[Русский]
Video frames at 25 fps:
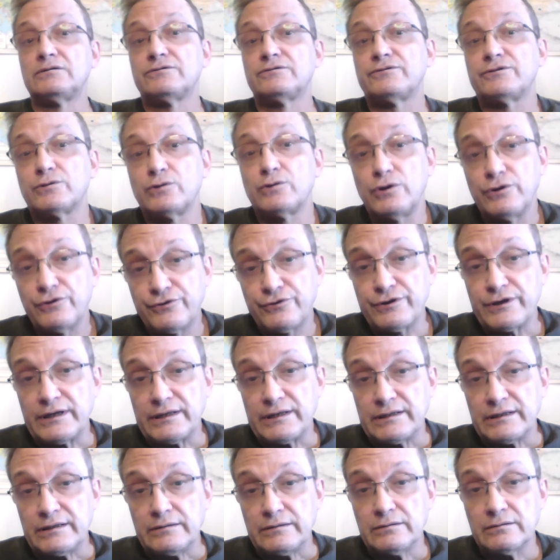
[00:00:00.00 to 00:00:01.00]
с другой
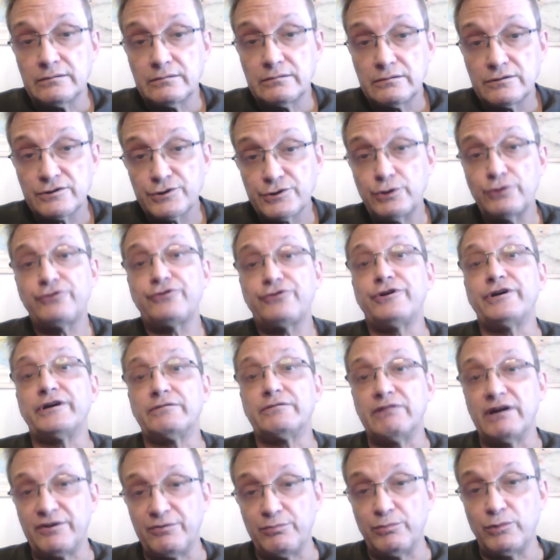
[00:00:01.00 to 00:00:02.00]
стороны, что с
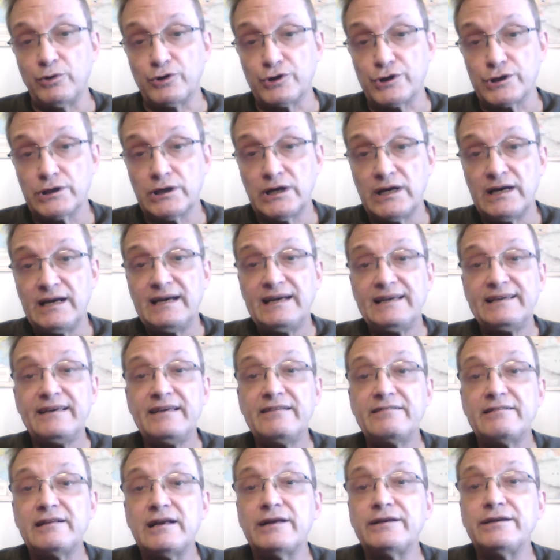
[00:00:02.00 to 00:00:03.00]
них возьмешь,
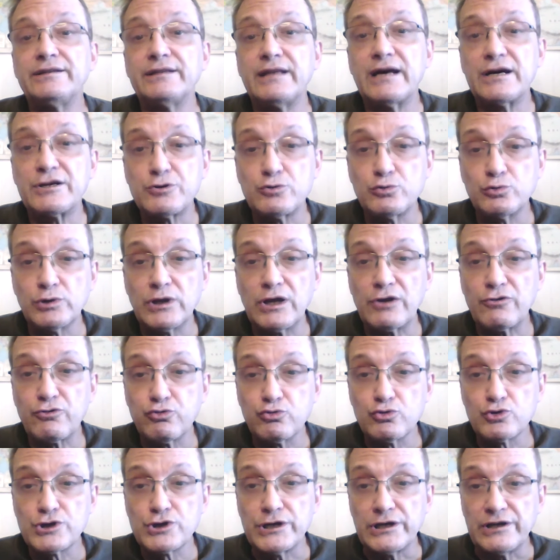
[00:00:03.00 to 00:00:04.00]
если они даже
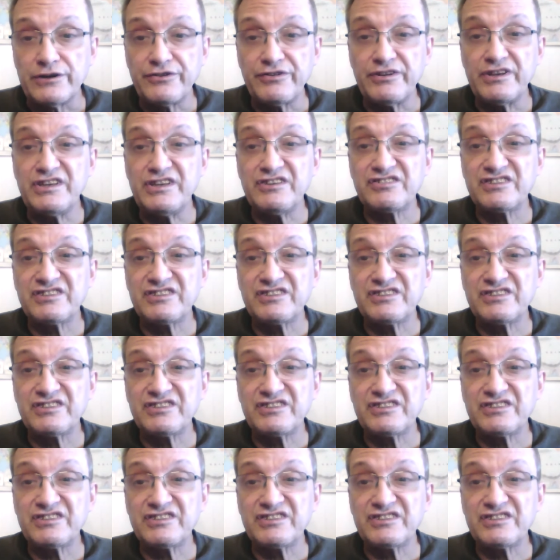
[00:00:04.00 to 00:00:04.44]
удосужились